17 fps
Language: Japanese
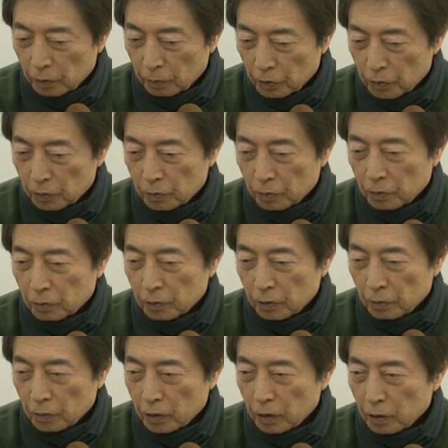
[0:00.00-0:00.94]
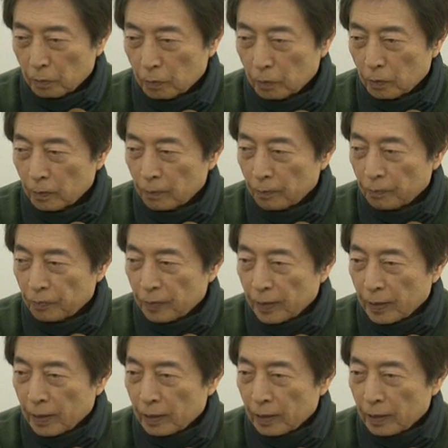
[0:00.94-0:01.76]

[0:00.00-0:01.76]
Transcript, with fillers: その秘密保護法でも何でも、はい、